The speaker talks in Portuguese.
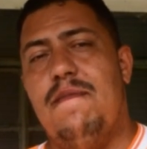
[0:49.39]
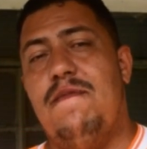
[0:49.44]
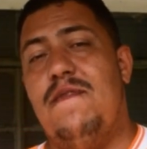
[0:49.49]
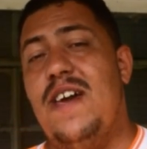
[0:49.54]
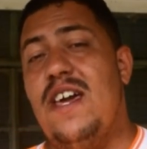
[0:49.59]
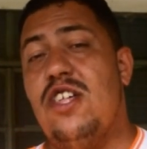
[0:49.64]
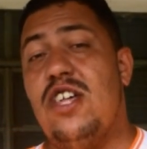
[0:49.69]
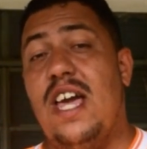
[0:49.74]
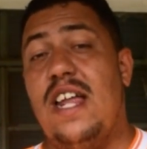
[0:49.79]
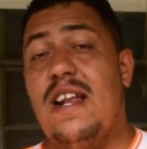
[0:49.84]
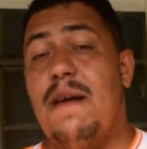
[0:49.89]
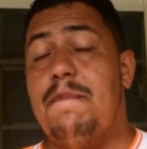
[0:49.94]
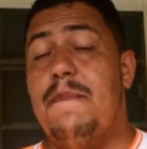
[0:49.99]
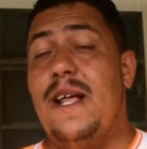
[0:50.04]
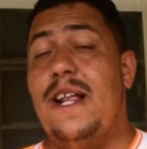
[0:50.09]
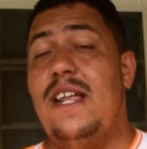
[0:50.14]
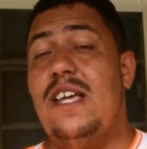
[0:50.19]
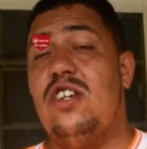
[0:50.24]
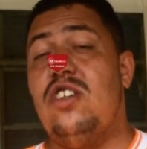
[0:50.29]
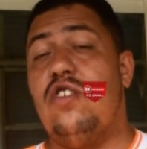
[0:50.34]
Veja aí na
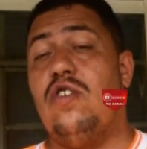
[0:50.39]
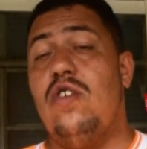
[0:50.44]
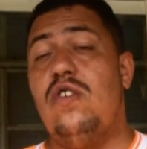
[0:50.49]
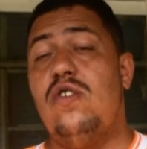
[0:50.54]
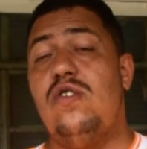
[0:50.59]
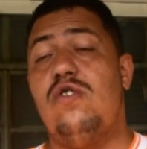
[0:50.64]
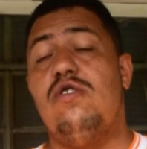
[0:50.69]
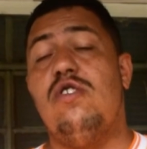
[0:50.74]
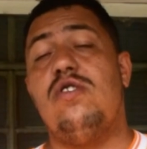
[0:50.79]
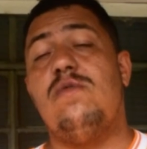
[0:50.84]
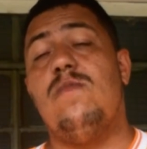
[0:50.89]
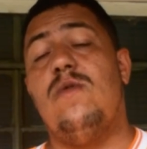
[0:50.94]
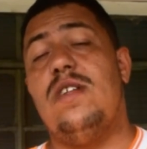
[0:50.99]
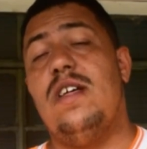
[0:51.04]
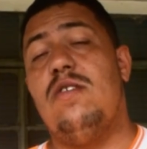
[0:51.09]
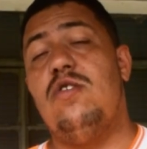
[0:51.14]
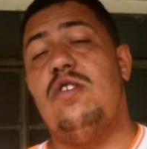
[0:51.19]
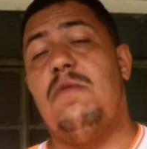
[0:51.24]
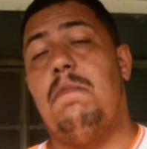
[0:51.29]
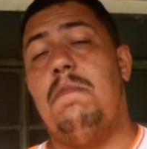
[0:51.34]
playlist todos os outros
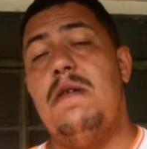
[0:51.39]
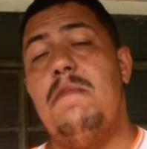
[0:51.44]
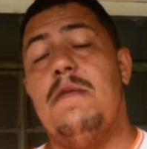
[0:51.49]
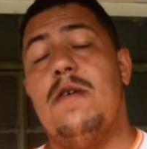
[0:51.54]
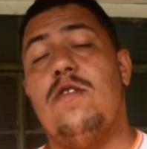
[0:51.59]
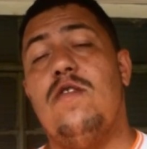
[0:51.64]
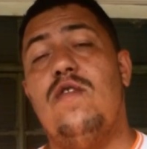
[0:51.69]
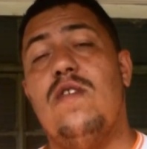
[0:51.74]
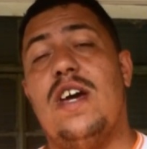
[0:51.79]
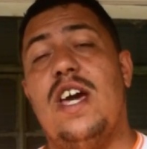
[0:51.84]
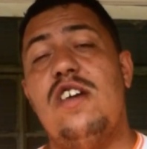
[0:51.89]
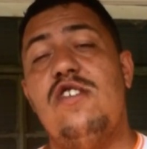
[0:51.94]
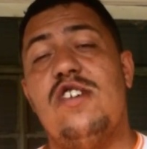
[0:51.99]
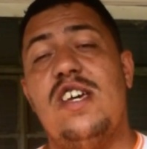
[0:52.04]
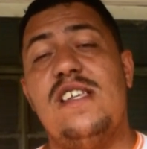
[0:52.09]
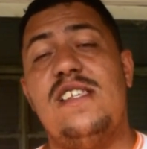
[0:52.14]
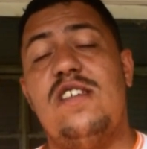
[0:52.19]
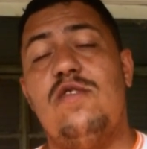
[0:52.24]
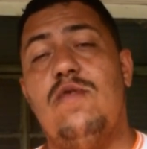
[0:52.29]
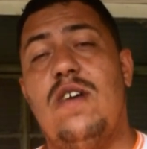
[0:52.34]
modelos de pipa, tudo que a gente
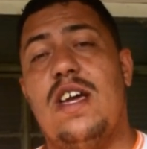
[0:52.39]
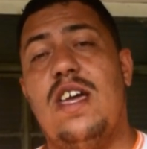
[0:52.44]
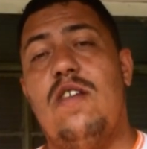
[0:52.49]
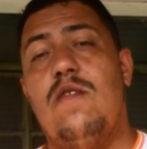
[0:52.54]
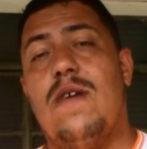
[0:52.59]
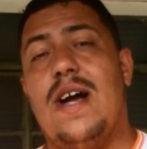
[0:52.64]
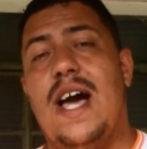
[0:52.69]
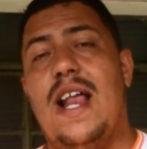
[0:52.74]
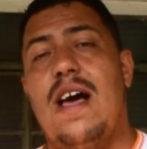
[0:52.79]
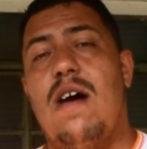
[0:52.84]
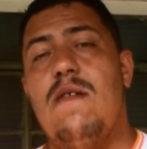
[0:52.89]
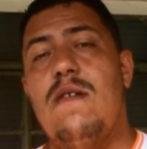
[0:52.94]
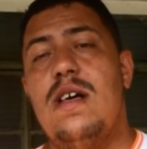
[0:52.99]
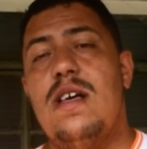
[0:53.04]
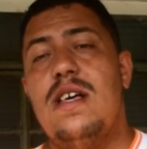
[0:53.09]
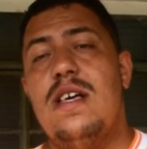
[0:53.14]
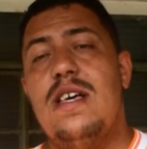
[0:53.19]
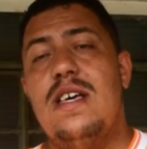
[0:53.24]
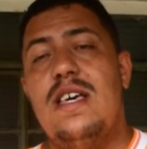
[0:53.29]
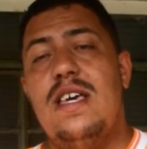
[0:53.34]
ensinou aqui no canal.
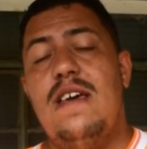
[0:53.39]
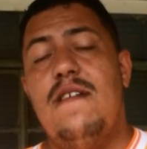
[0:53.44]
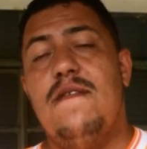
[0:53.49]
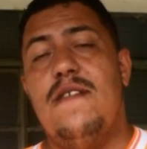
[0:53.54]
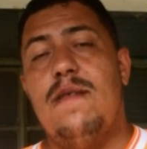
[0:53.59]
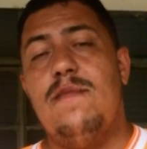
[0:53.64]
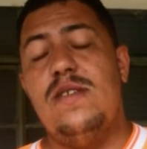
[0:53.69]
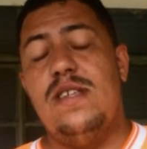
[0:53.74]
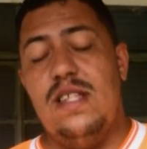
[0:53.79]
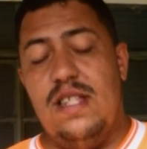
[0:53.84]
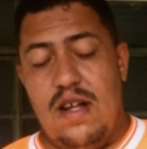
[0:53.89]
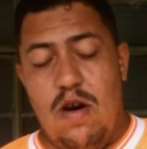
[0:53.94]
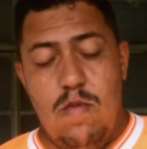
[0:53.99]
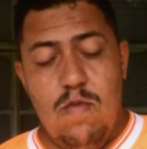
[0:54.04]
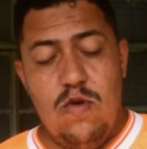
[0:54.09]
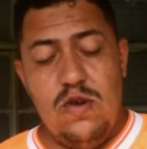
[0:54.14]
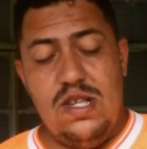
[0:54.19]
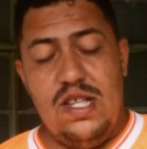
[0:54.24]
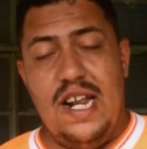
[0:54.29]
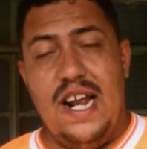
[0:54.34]
E vamos então
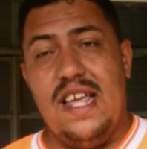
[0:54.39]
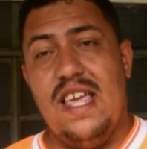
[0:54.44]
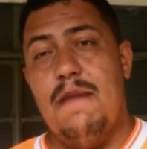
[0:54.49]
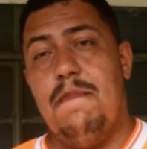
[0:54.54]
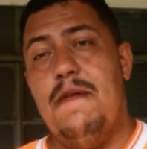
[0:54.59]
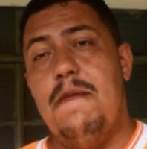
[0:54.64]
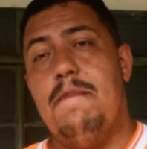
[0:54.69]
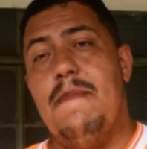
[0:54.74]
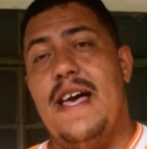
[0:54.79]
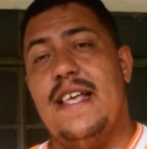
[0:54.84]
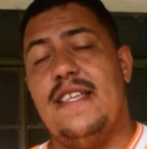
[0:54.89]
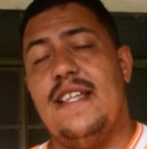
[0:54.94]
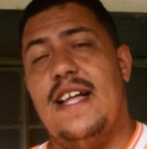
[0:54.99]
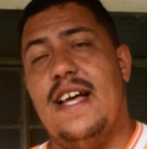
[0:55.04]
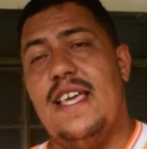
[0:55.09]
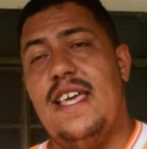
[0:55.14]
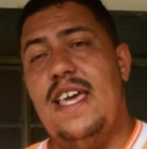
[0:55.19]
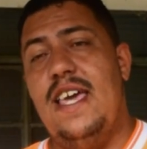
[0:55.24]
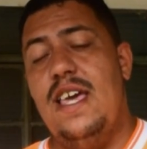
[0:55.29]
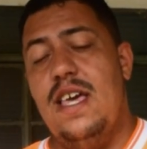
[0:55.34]
mostrar que pipa é essa
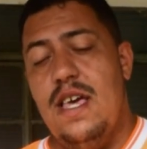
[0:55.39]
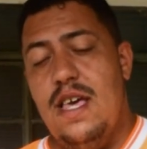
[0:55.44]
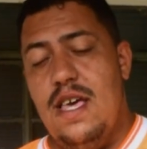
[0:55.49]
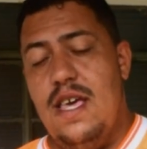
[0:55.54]
daqui.